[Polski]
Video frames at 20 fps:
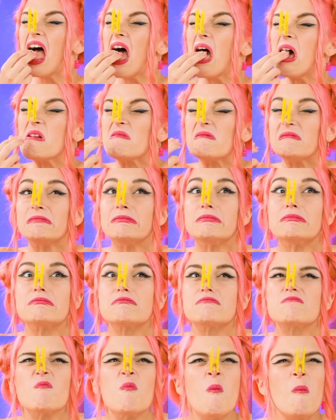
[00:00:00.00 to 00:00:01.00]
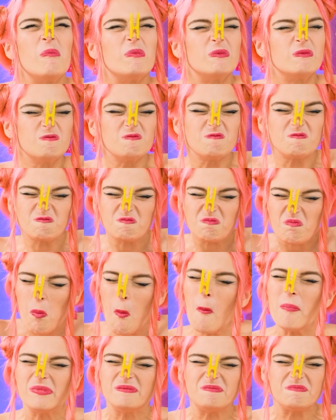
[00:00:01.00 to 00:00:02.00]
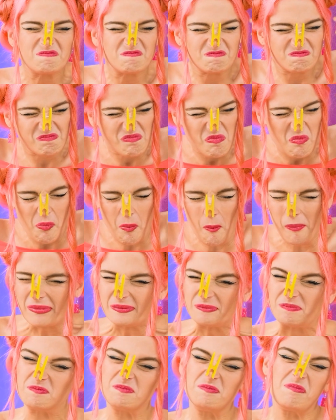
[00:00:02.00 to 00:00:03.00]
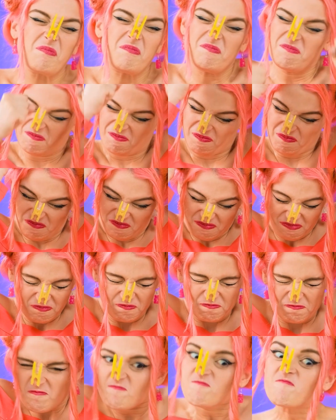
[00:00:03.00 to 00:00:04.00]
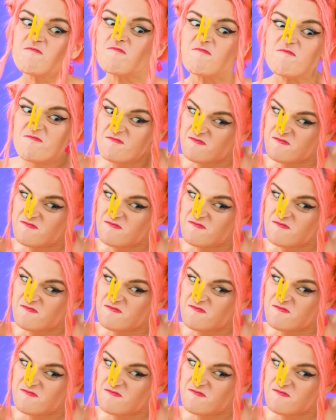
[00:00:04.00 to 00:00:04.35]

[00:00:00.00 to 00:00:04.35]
prześmiardną. To okropne, ale dam radę. Pokażę wam,